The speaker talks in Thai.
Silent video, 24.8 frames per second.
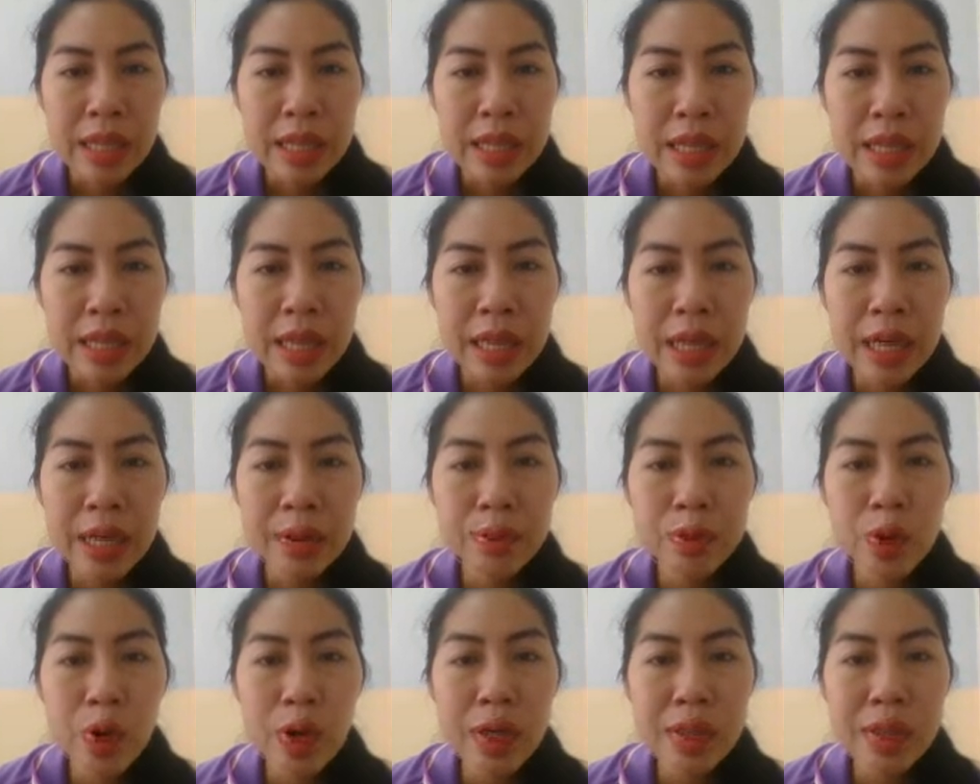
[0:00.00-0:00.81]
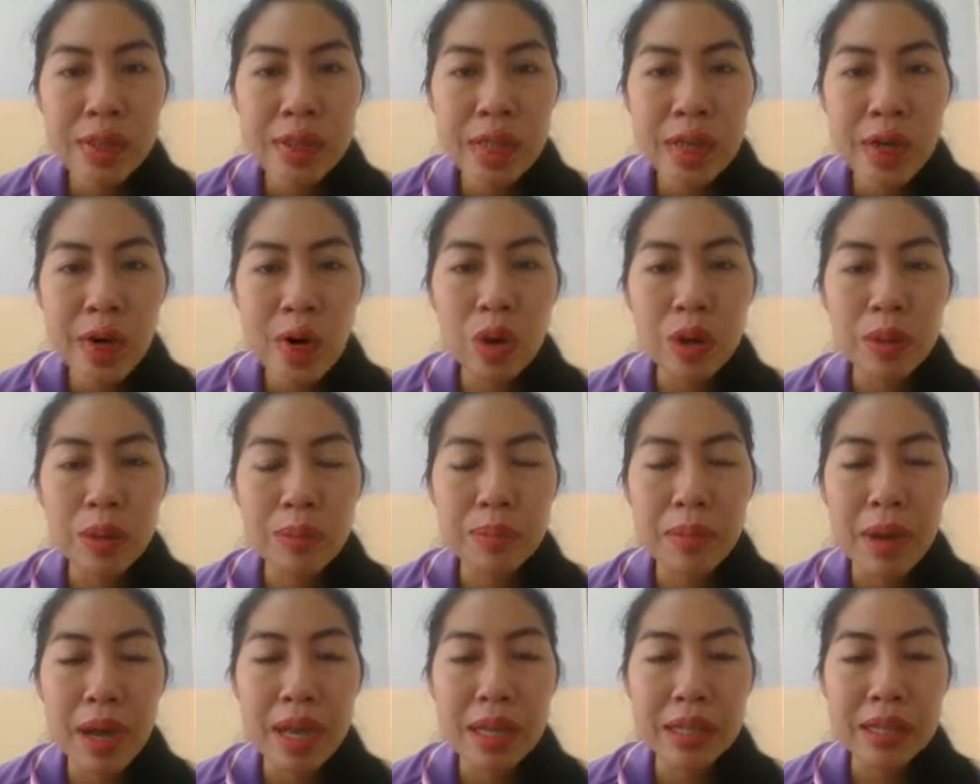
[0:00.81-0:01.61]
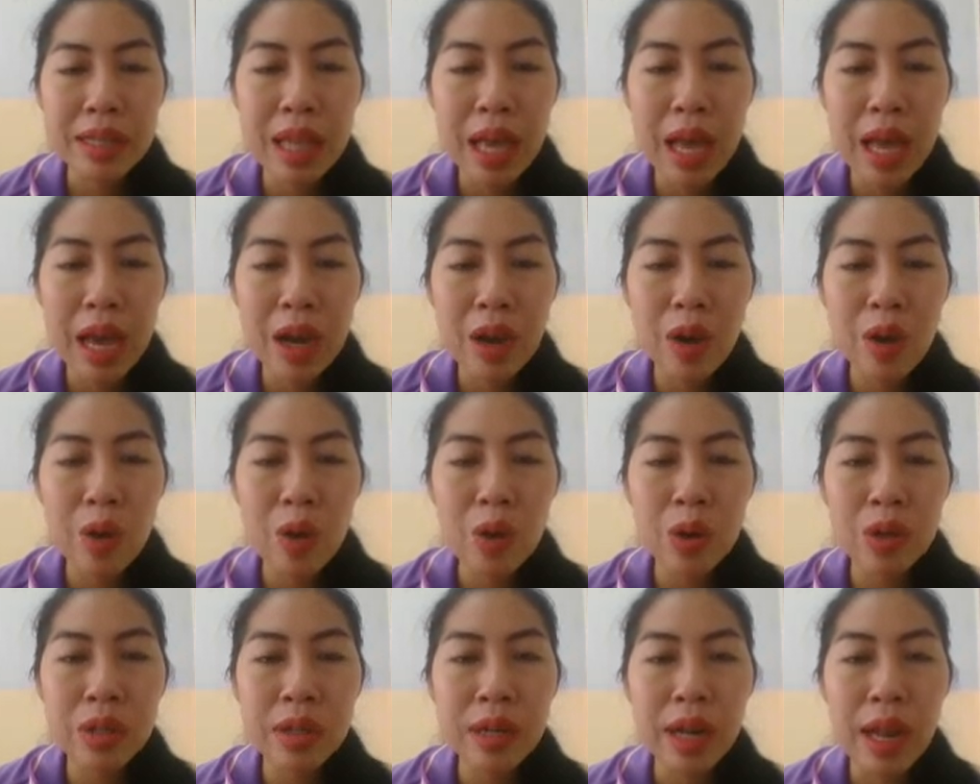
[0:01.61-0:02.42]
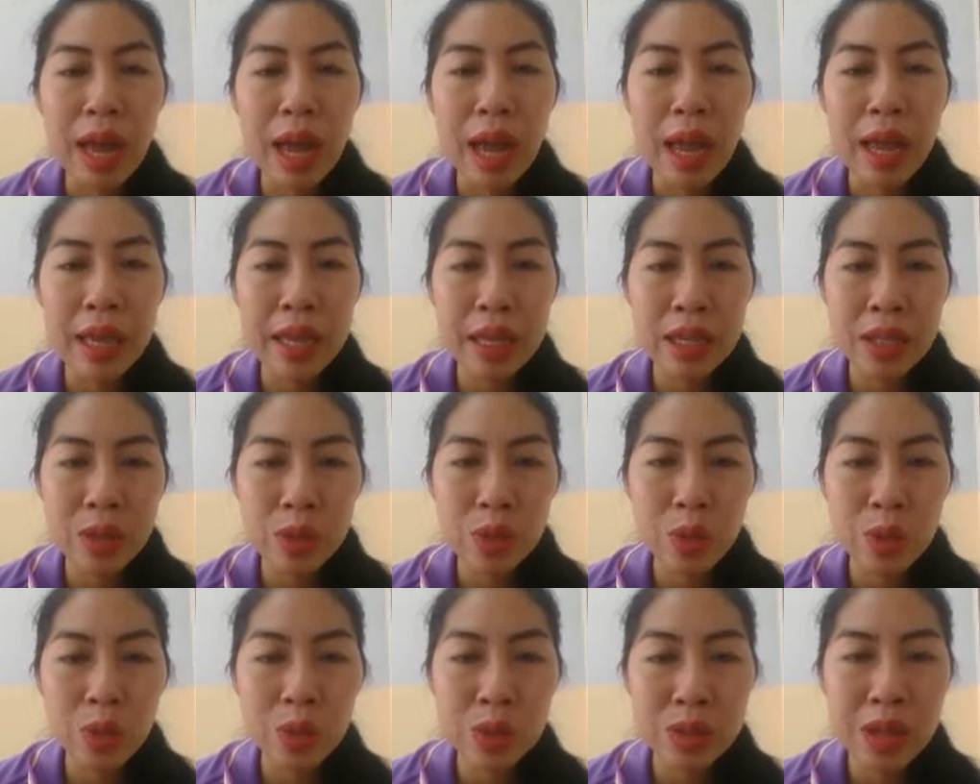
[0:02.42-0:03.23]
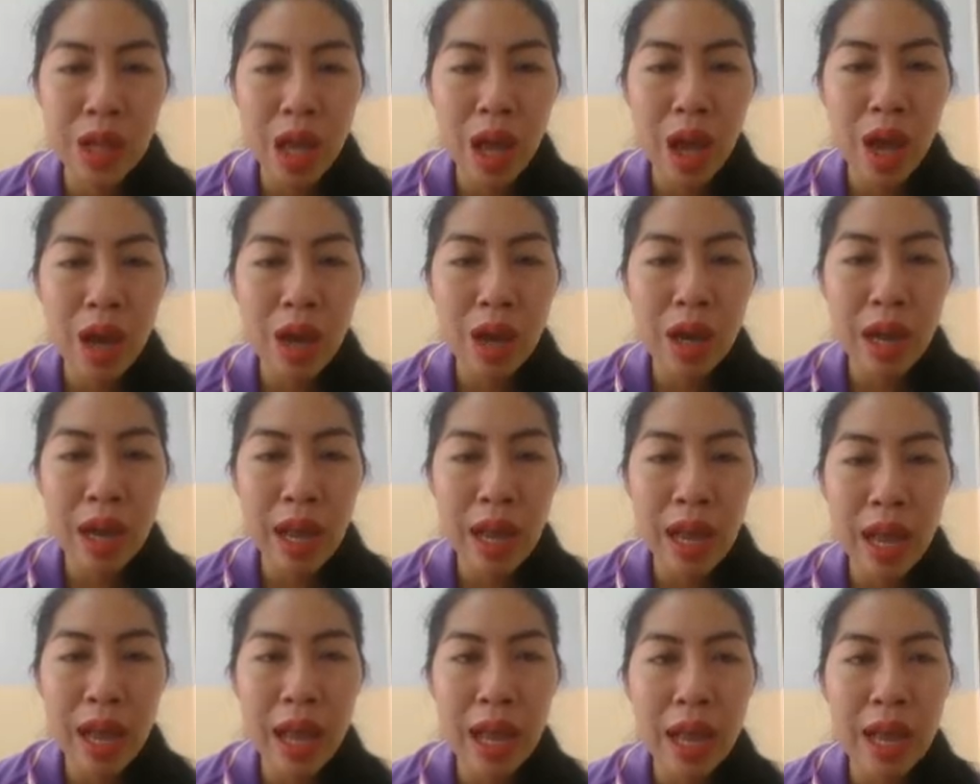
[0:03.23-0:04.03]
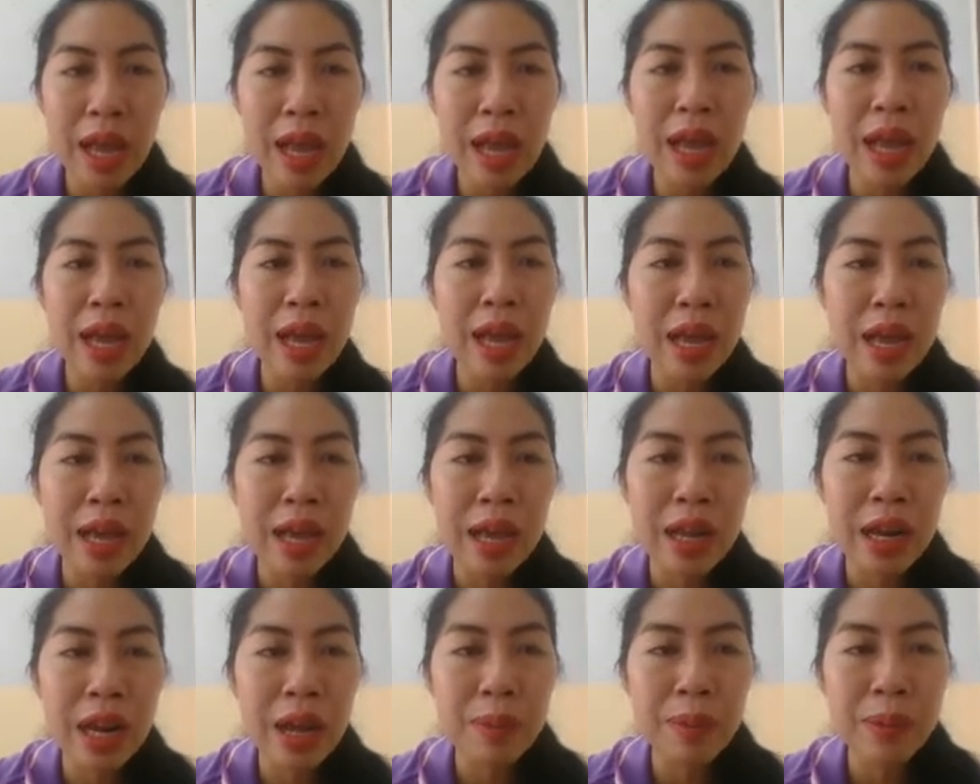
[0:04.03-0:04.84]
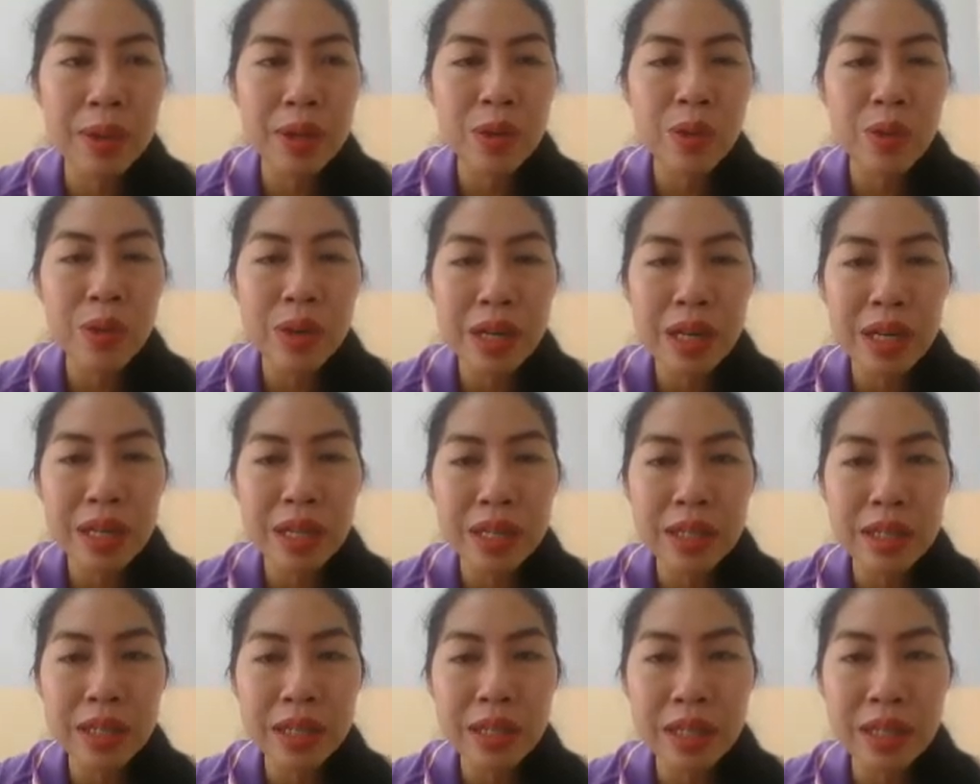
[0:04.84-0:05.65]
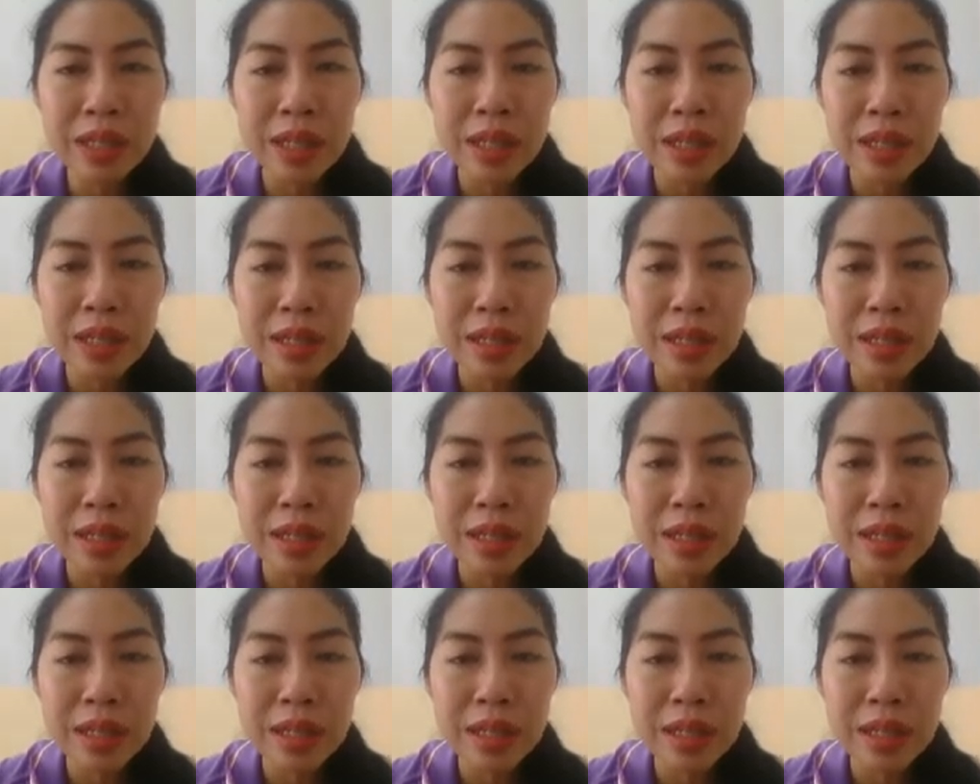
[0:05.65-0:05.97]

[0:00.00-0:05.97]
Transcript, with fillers: เติมตัวสะกดมาตากดให้ถูกต้องค่ะ เราไปดูกันเลย